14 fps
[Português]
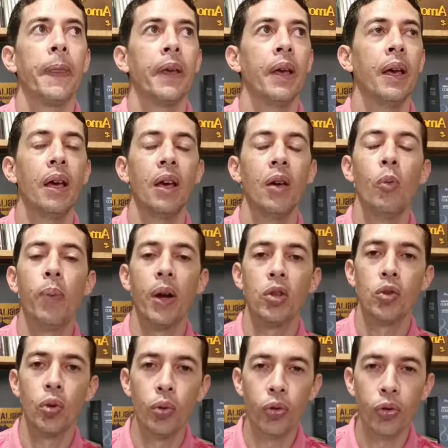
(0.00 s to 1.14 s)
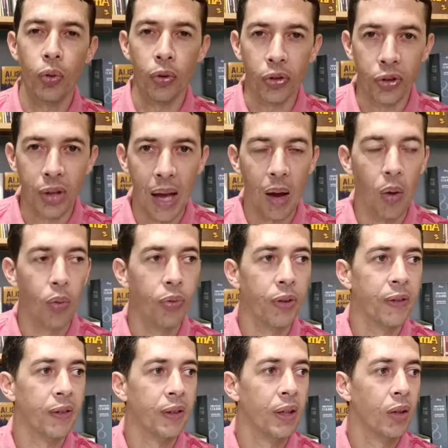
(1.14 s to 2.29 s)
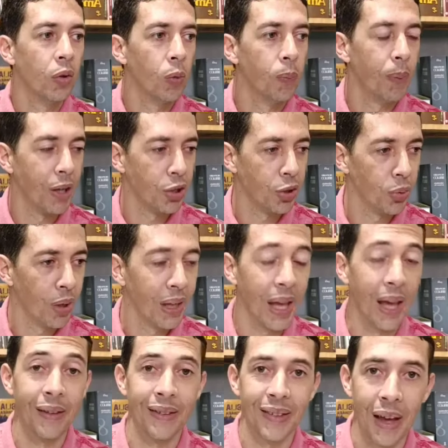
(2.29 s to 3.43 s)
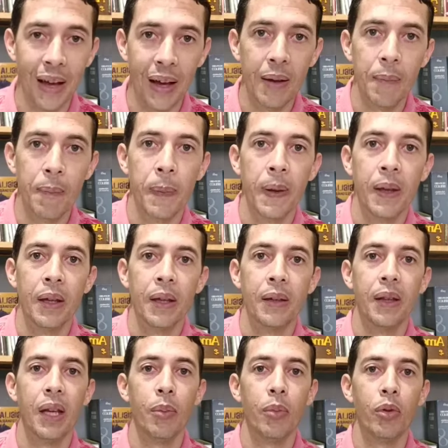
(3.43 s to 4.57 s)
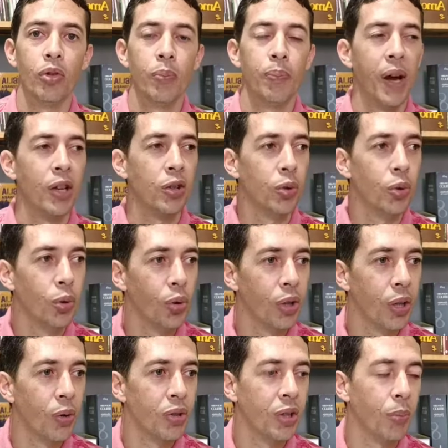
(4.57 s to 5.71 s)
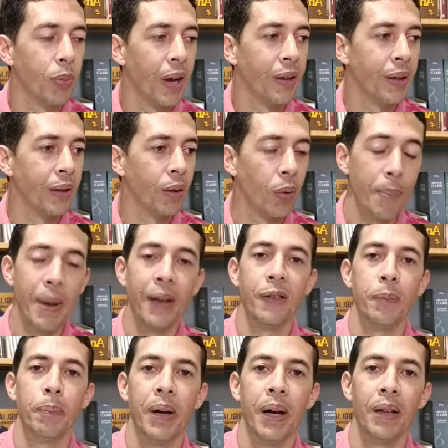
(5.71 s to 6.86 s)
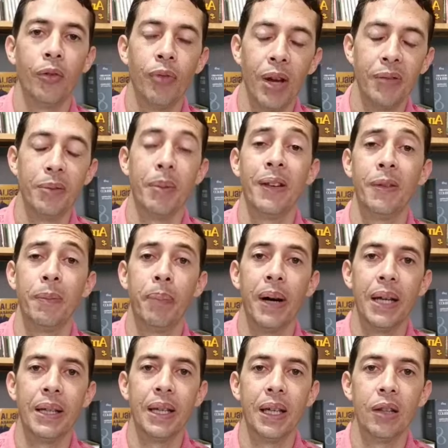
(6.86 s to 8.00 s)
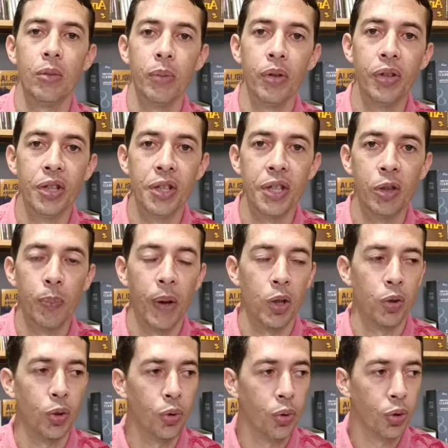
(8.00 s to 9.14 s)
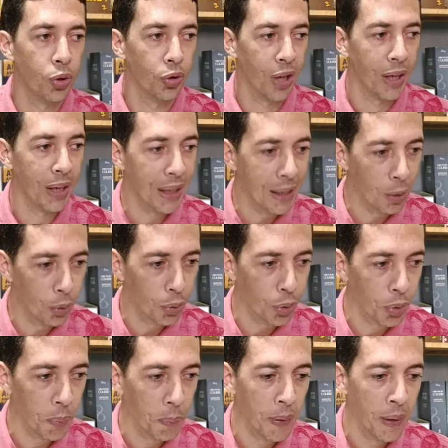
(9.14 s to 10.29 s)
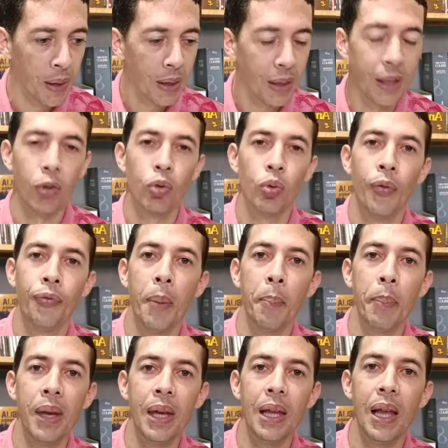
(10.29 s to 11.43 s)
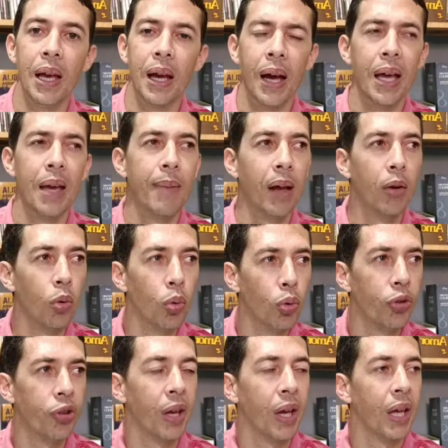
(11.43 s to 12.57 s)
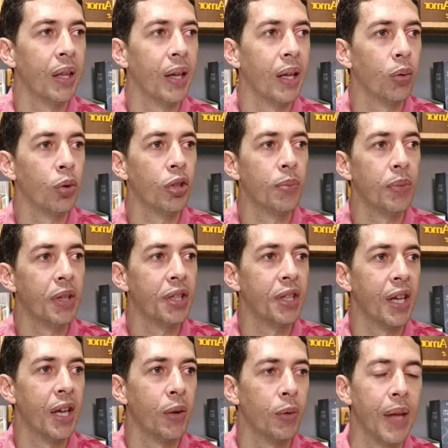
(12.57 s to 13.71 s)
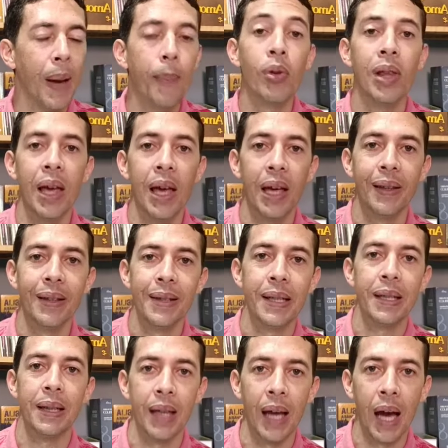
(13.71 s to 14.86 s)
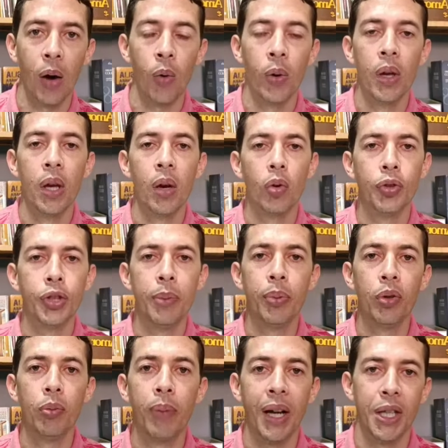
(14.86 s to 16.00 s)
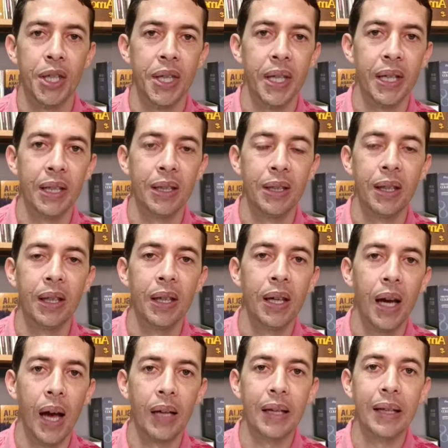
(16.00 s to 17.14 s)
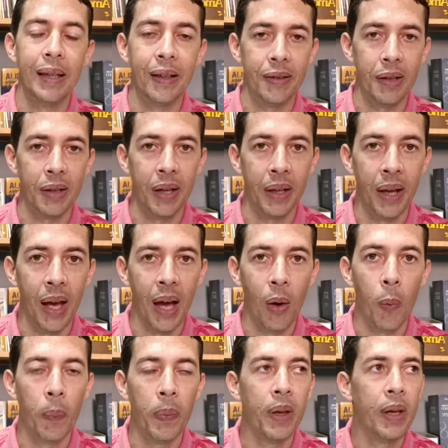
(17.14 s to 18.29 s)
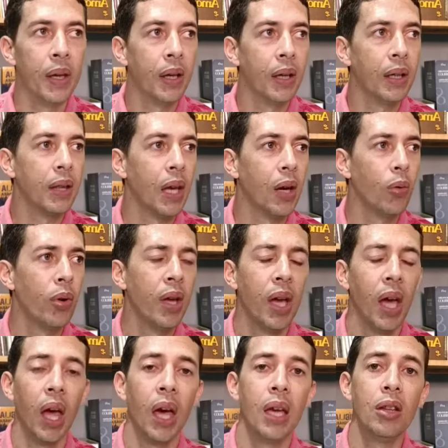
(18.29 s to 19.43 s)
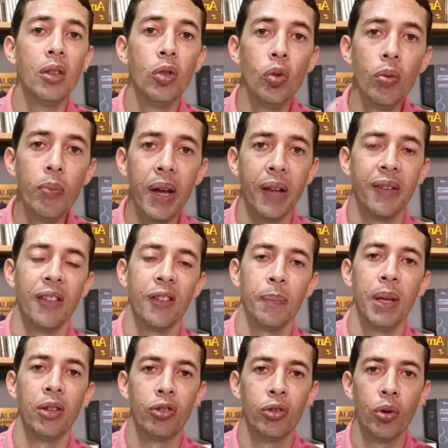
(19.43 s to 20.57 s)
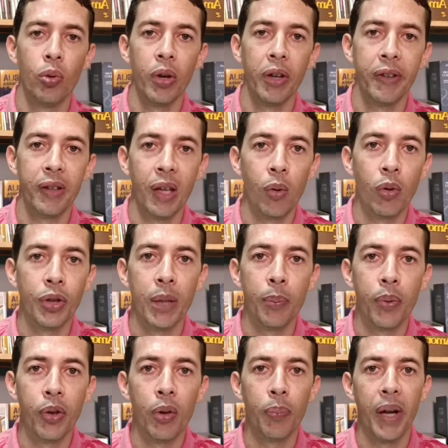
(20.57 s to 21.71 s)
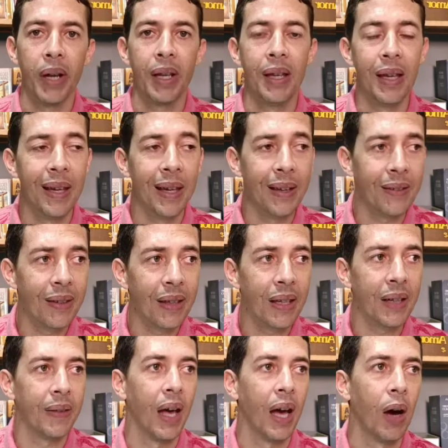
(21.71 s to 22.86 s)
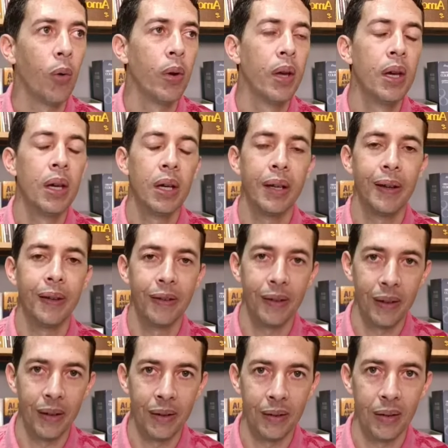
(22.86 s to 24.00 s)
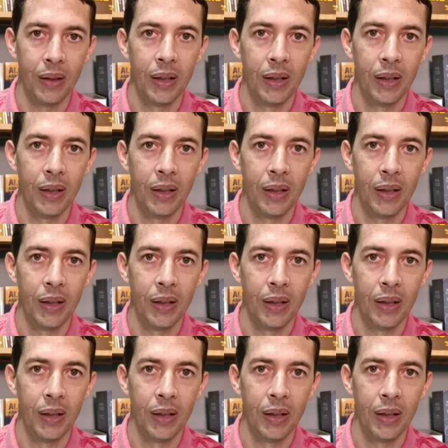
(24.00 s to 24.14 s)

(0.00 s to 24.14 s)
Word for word: é, o pastor Luiz Gonçalves, o pastor Eliazar. Temos o pastor que hoje não, mais, não, é mais, não faz mais parte aqui do meu distrito, o pastor José Nilton e a sua família. A irmã Lúcia, que é diretora do Ministério da Mulher Distrital, contribuiu bastante aqui neste canal. Então, é inúmeras as pessoas que contribuiu para que esse canal crescesse,